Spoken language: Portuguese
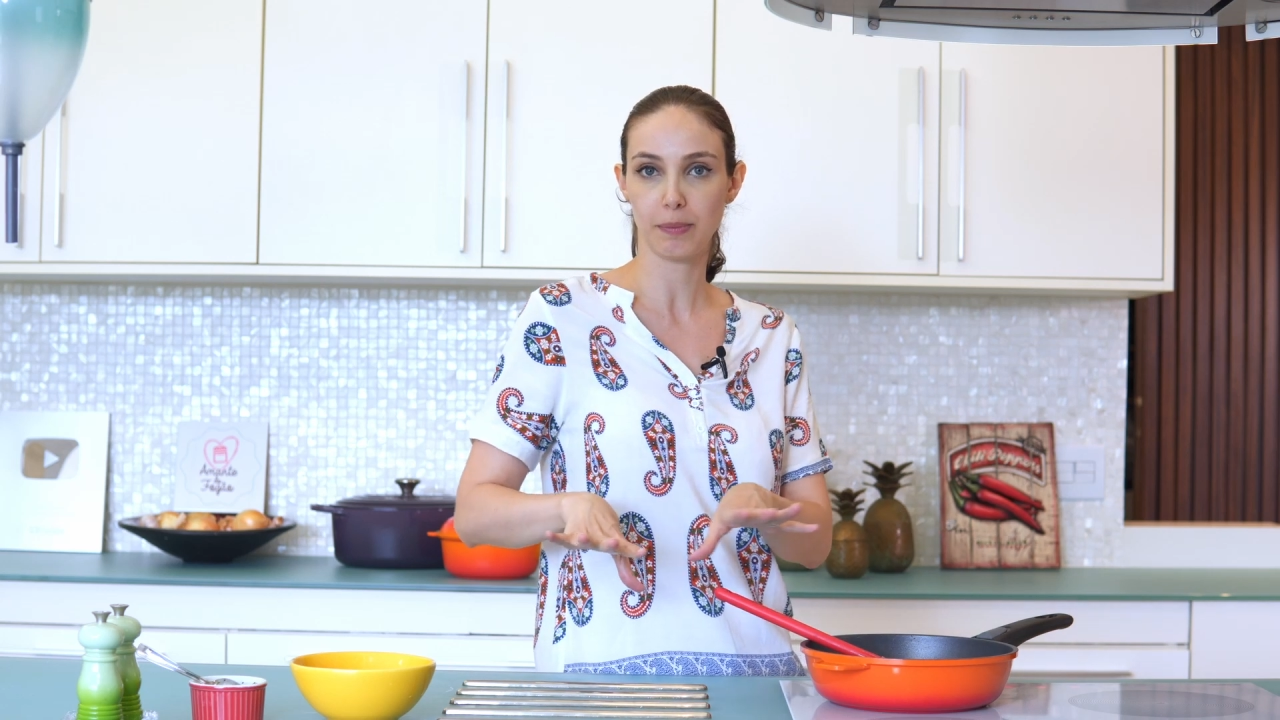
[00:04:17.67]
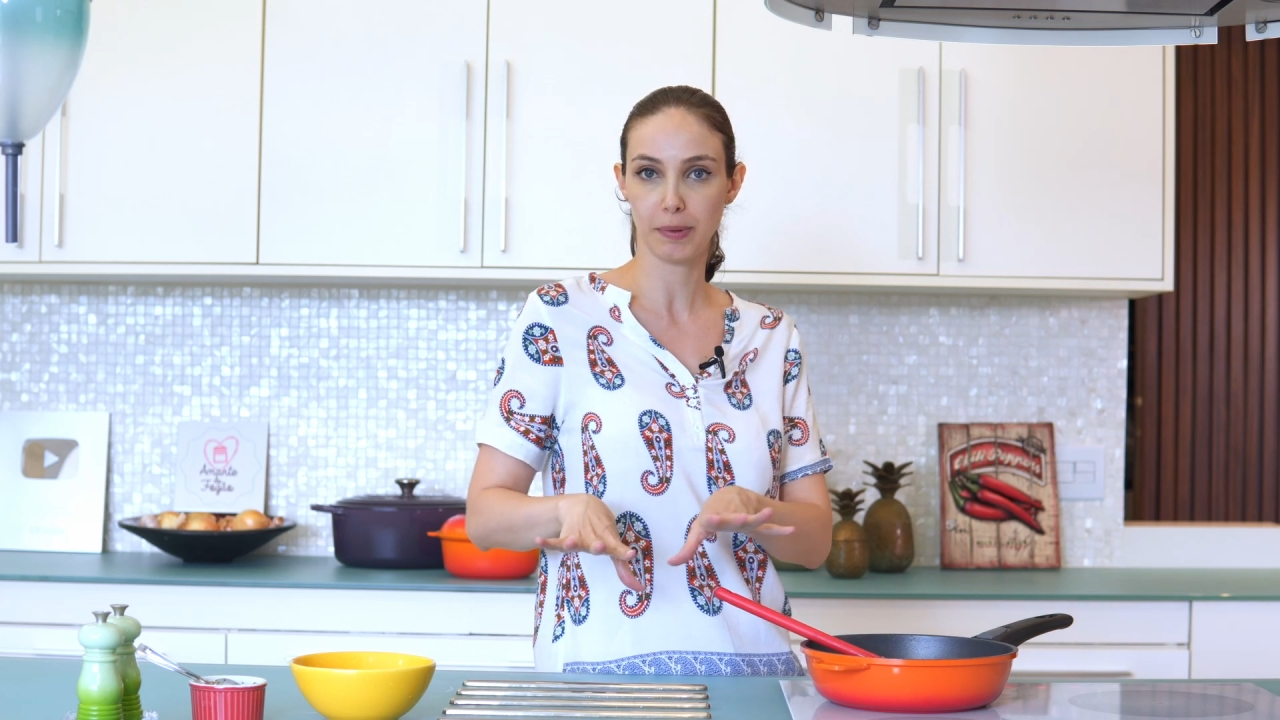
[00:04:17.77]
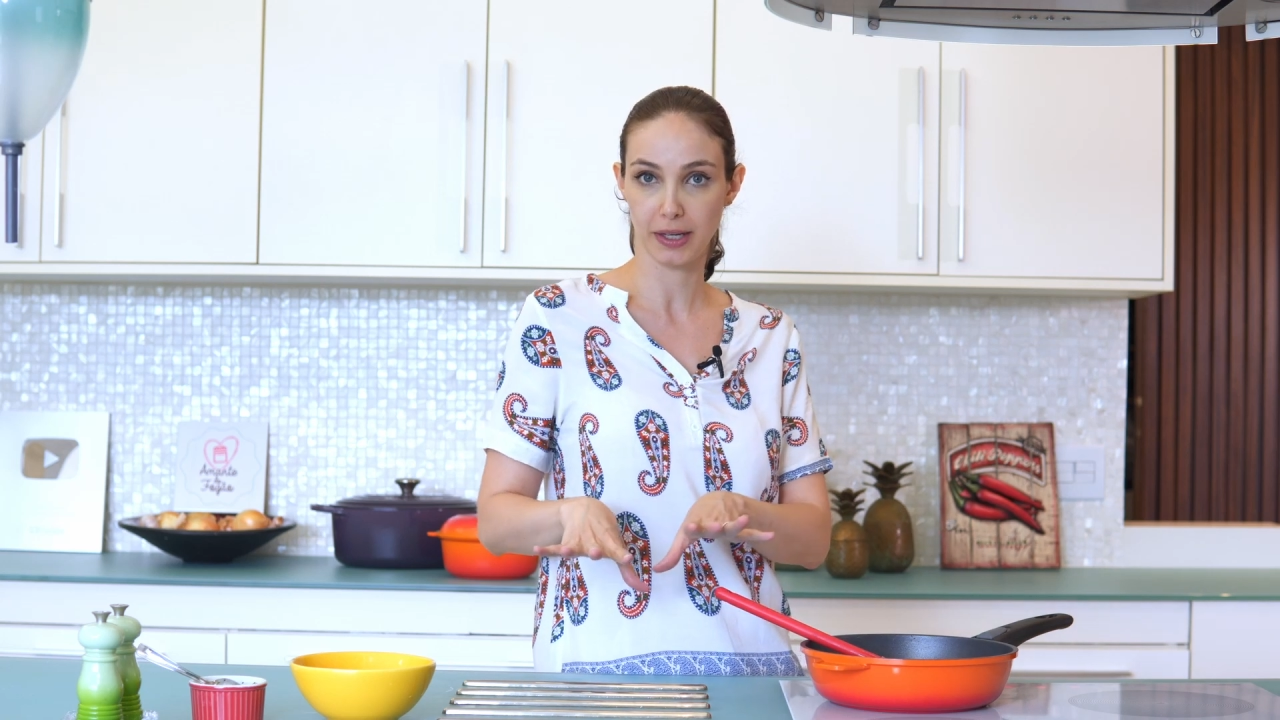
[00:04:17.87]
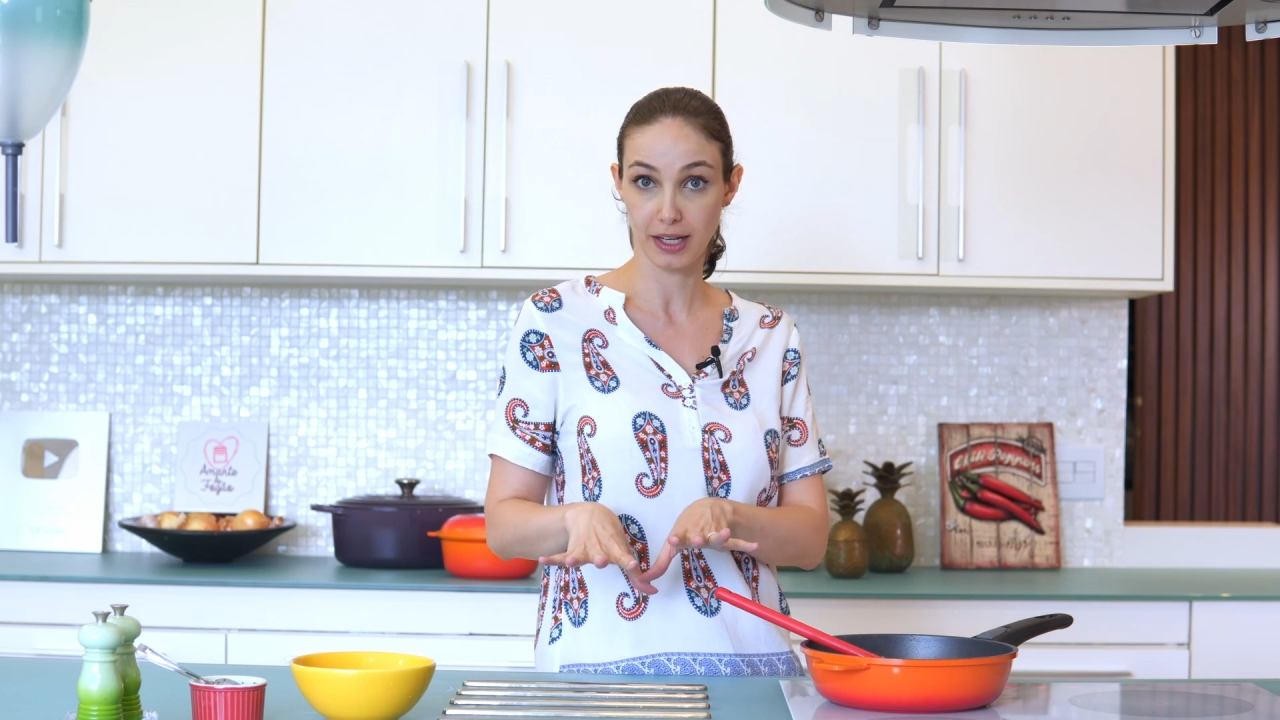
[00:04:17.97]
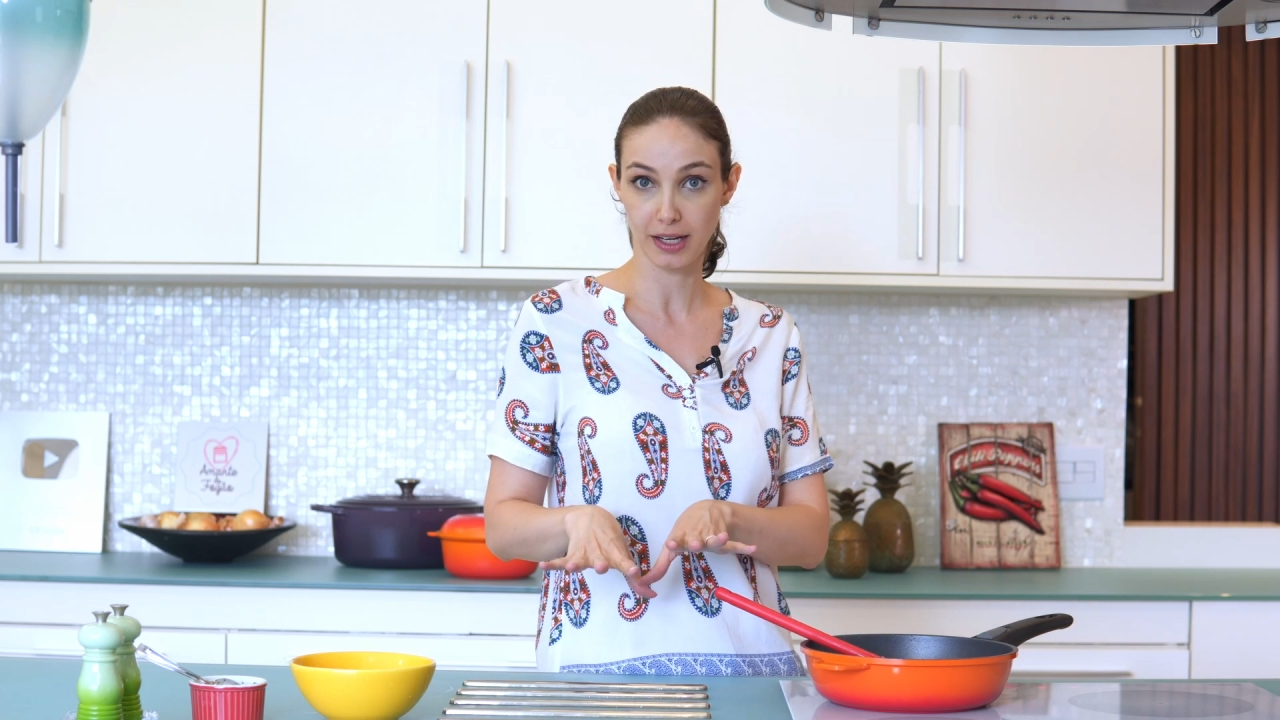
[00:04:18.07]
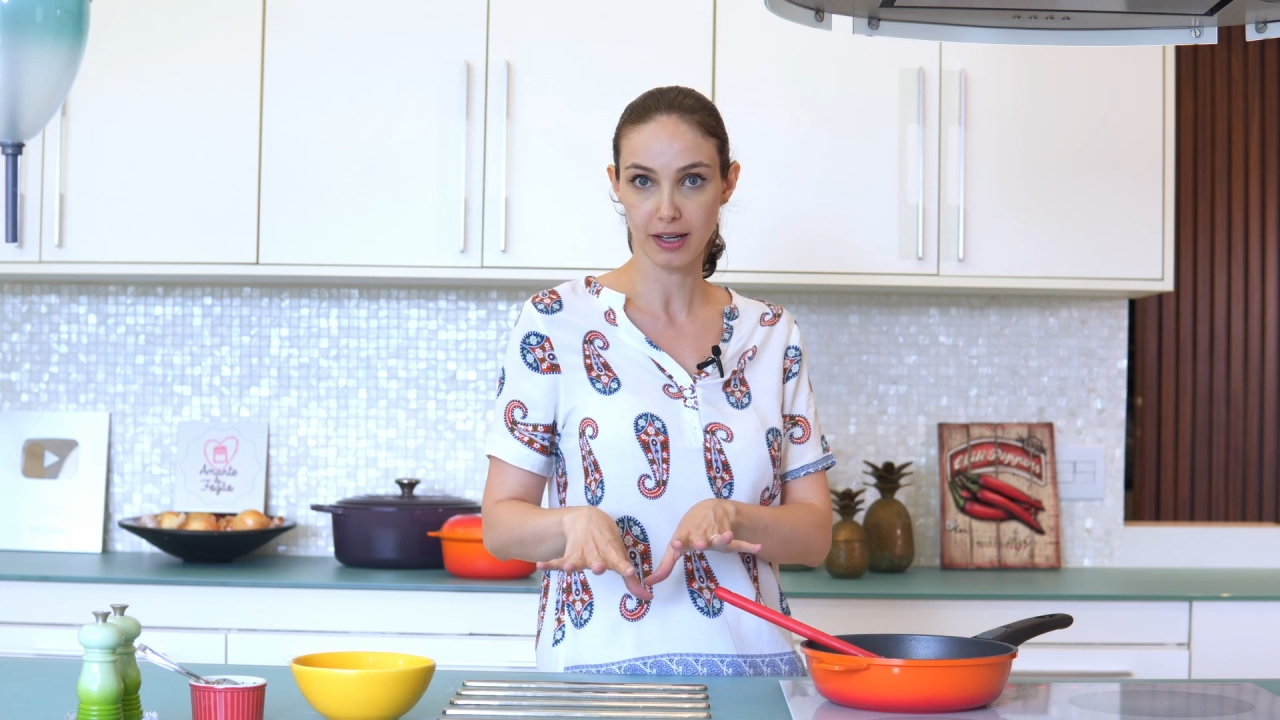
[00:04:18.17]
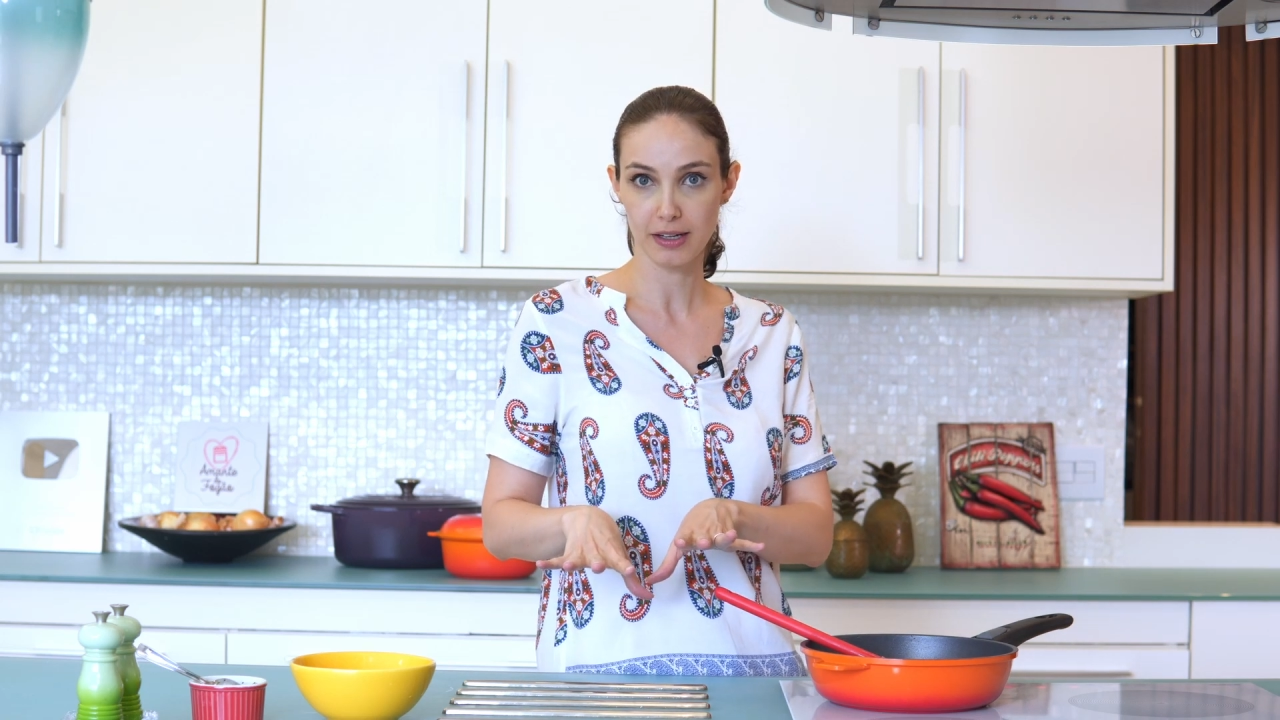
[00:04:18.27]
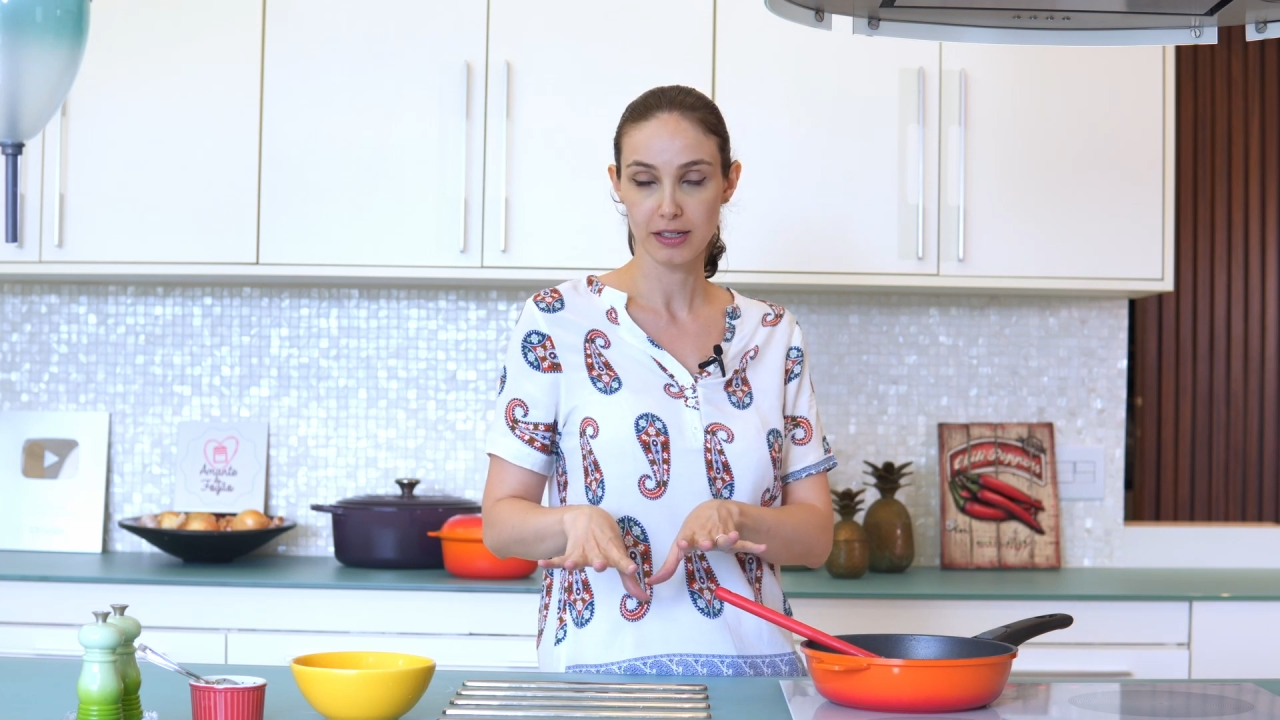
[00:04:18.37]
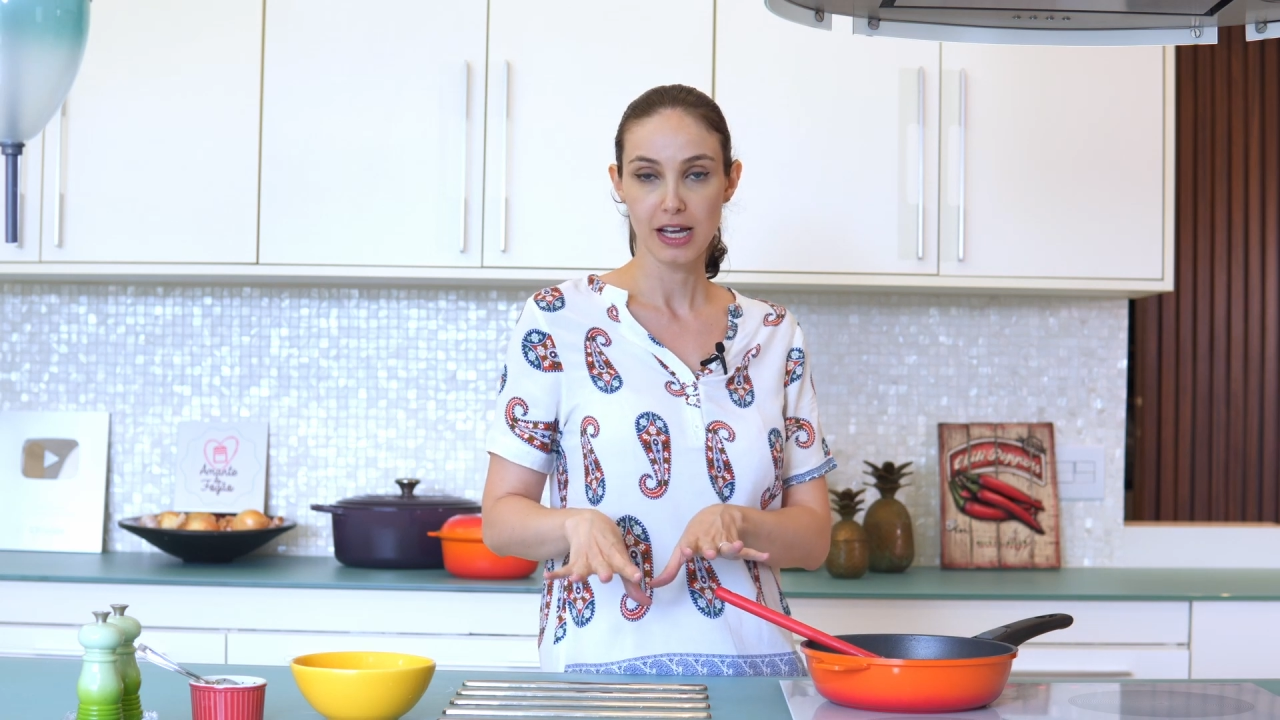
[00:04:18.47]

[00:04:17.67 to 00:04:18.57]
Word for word: panela,